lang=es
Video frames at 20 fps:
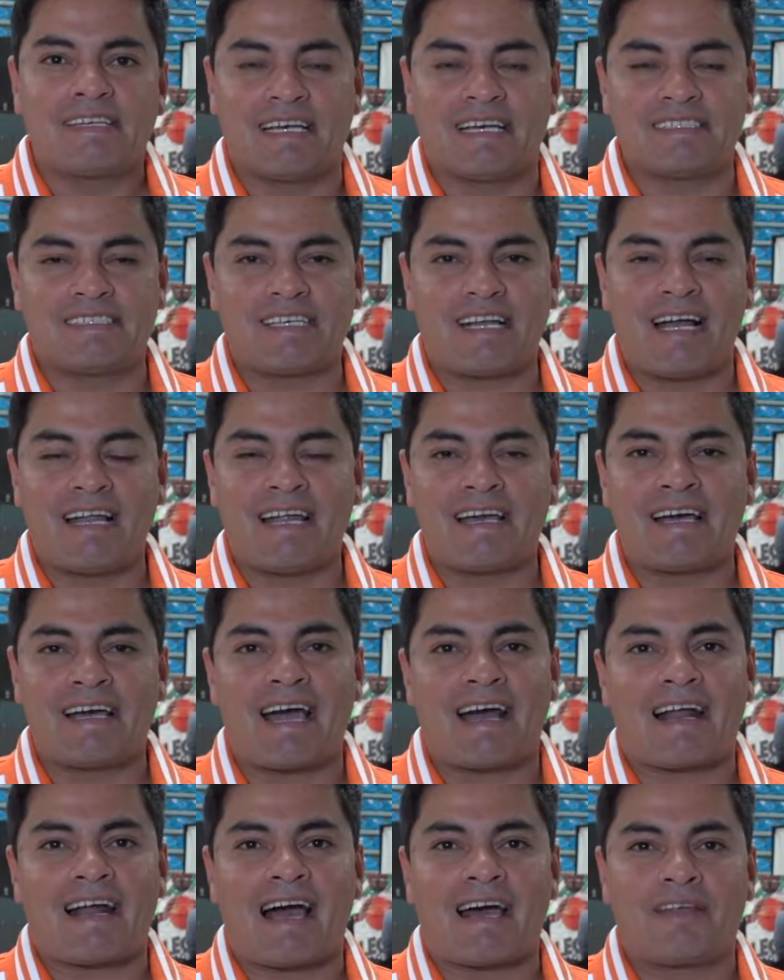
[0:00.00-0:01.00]
quien será el
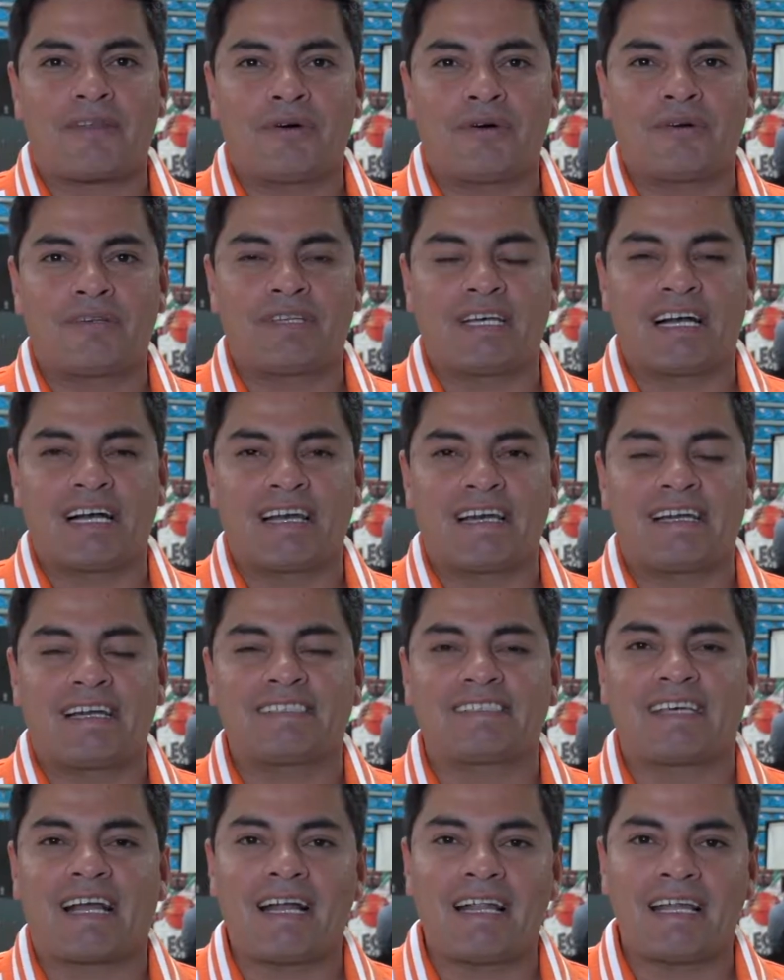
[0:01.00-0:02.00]
encargado de
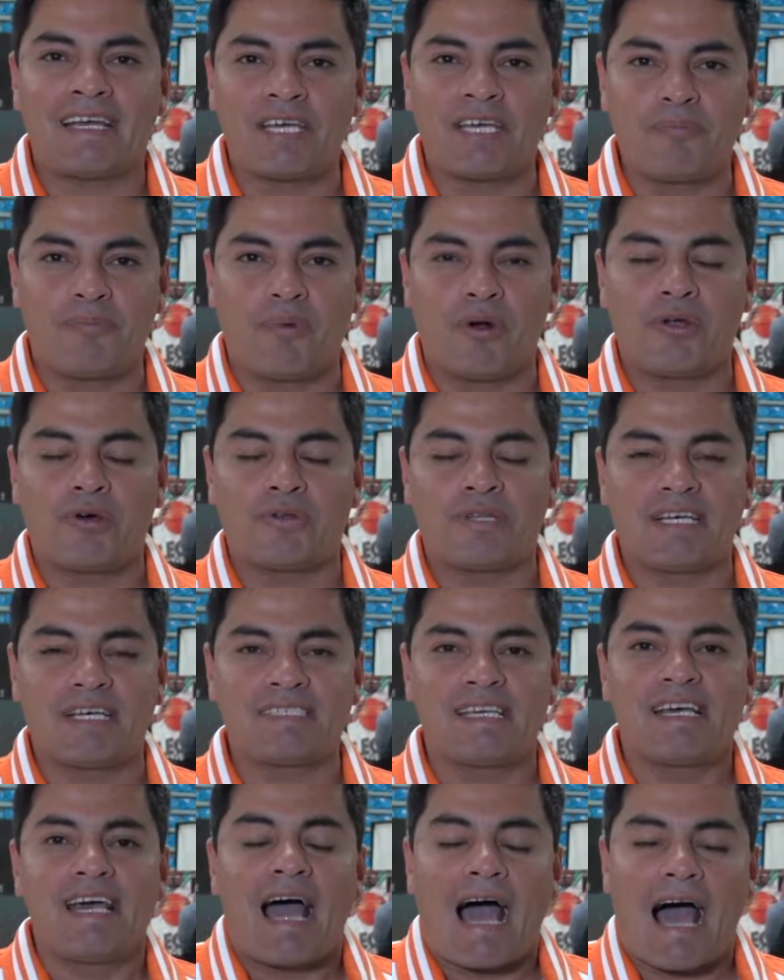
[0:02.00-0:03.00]
regresar al equipo
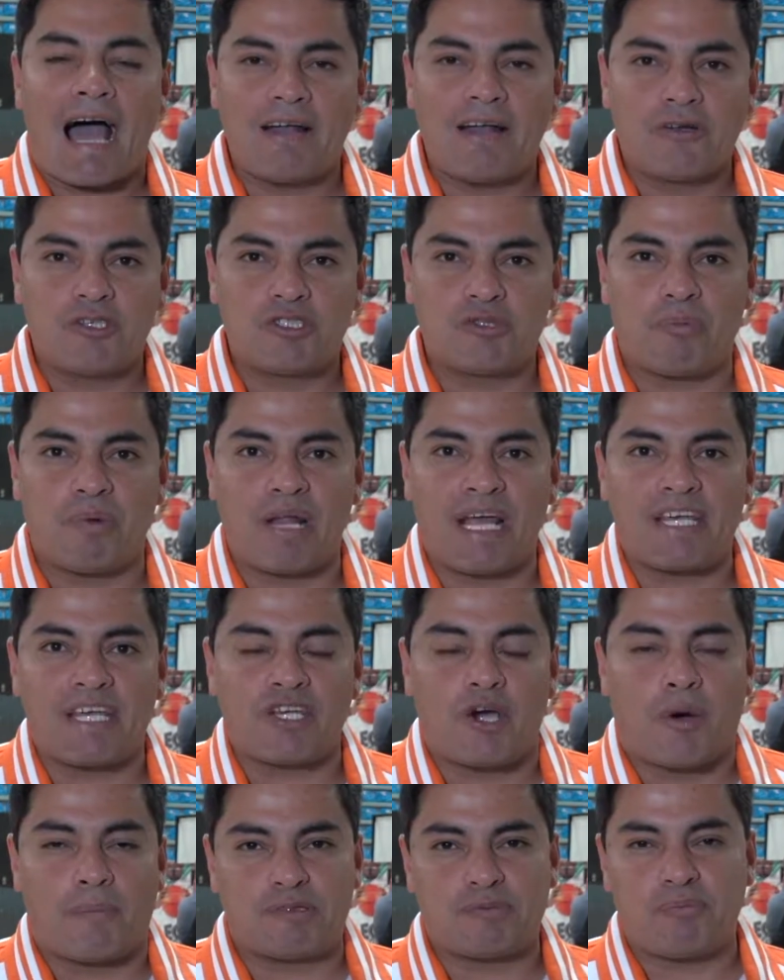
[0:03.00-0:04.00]
leonés a los
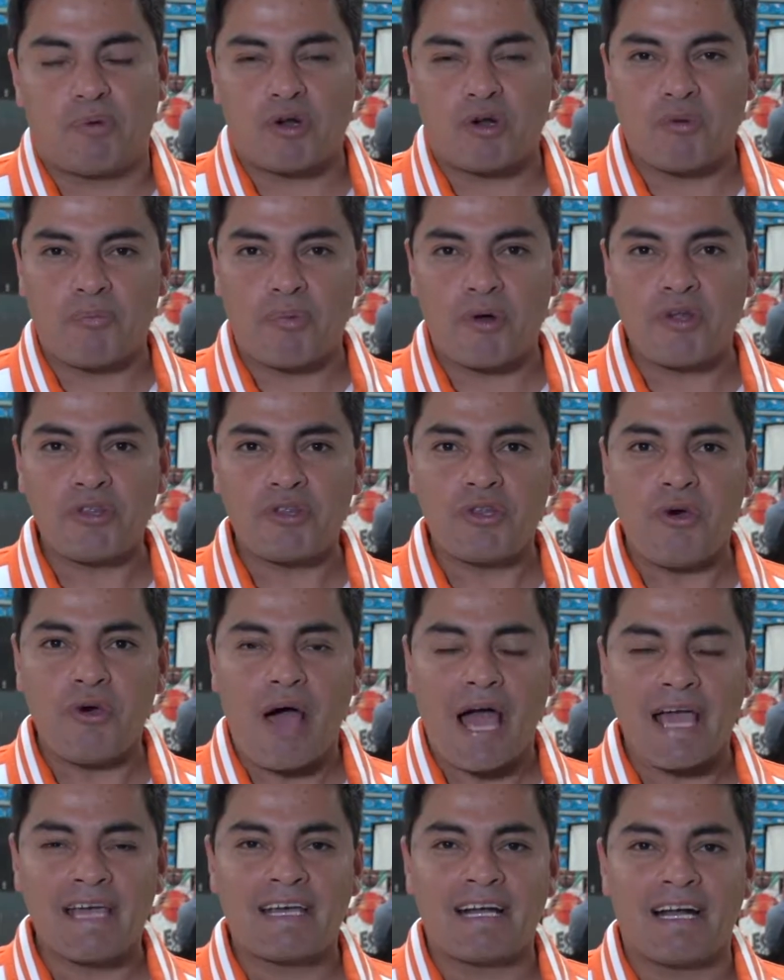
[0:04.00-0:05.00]
playoffs. Por lo
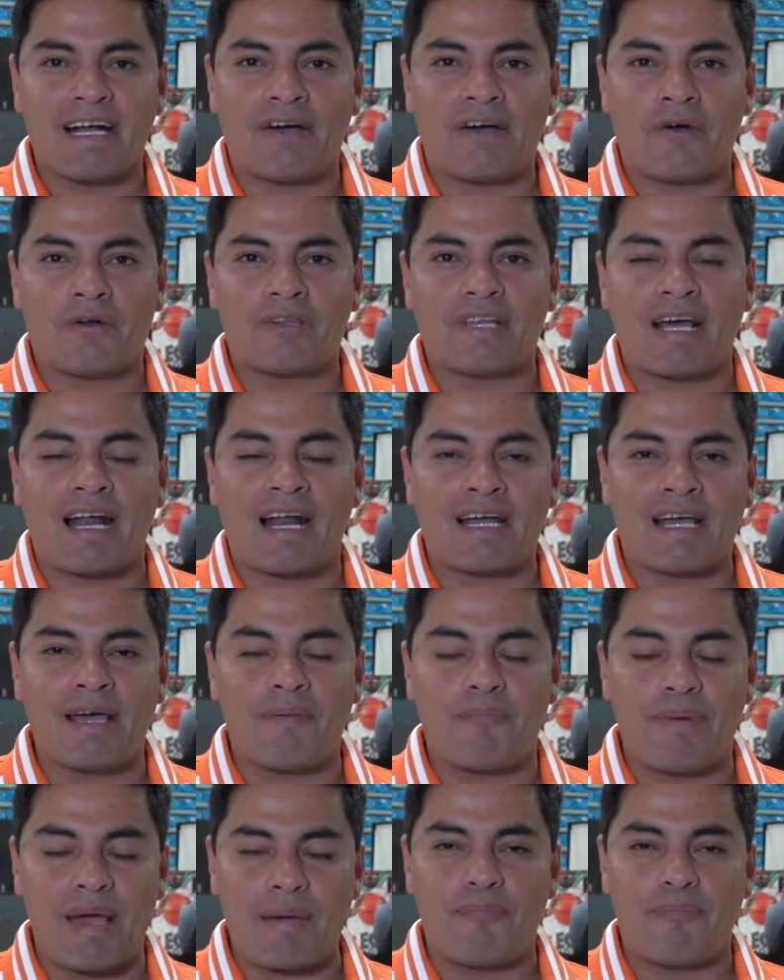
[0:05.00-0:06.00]
pronto, hay que recordar
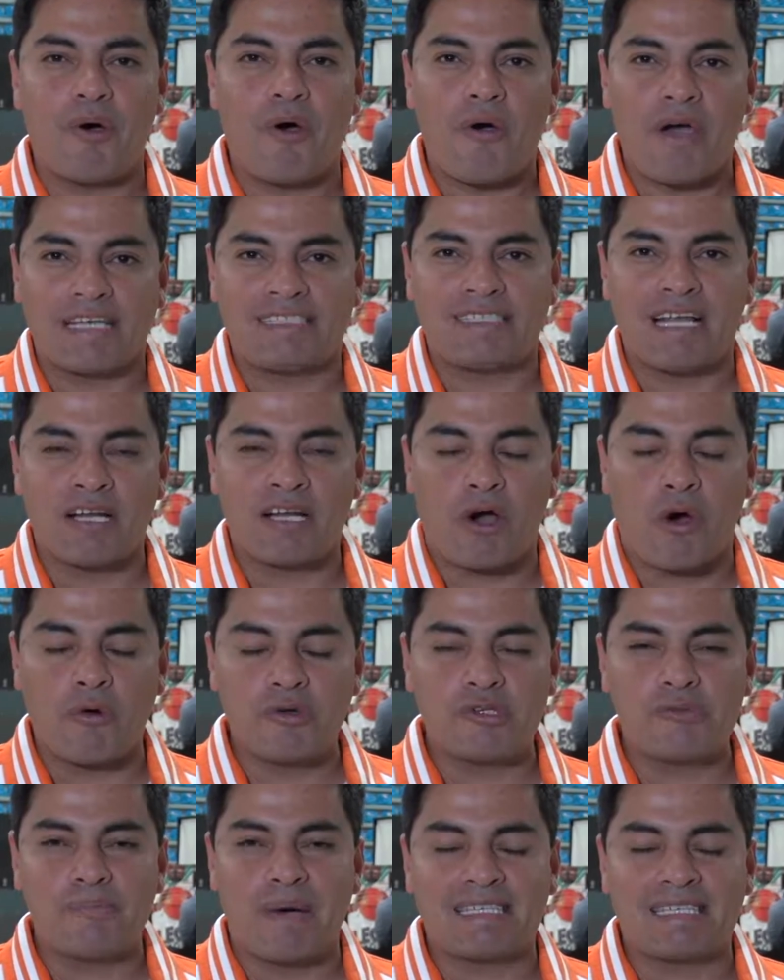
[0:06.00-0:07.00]
que Pepo es el
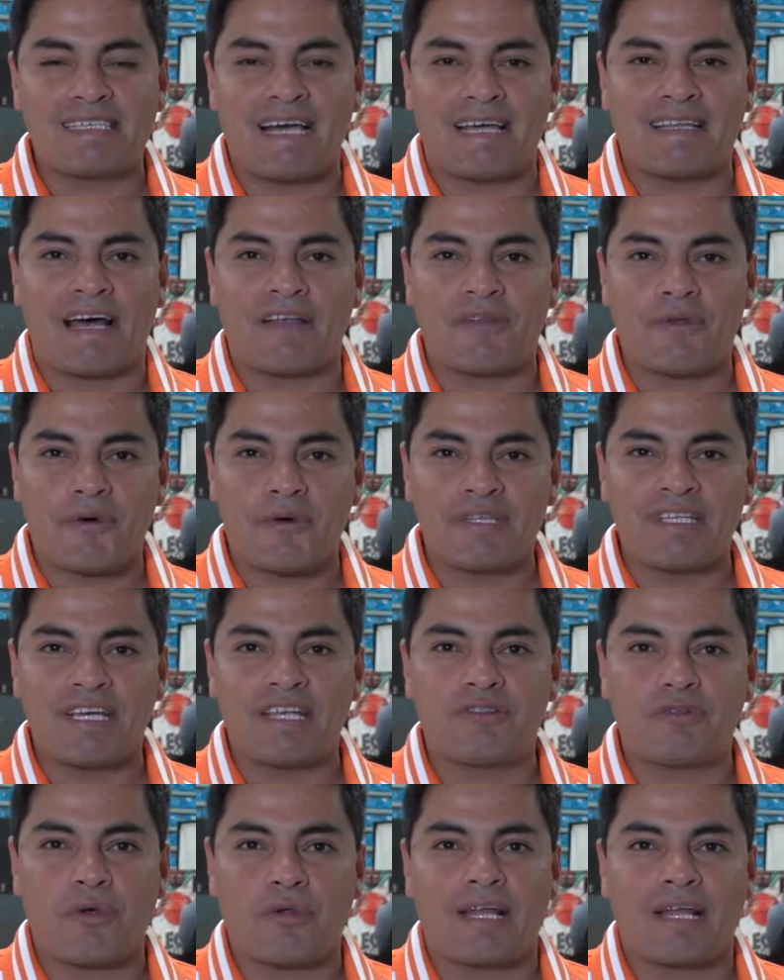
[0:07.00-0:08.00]
coach más ganador
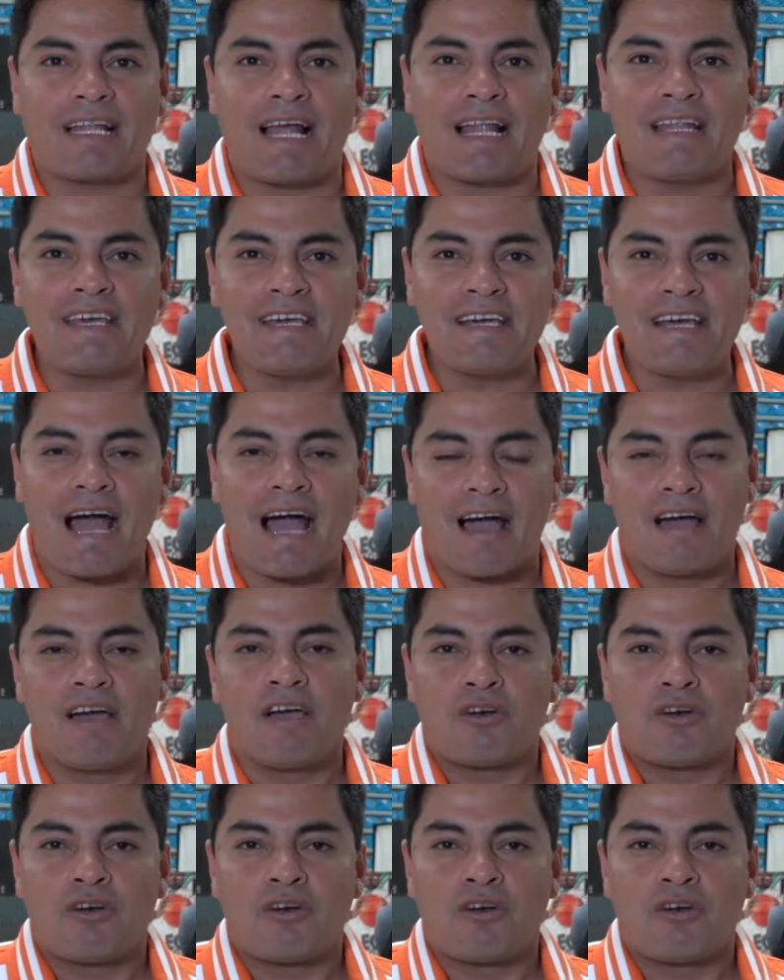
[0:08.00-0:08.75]
de toda la liga,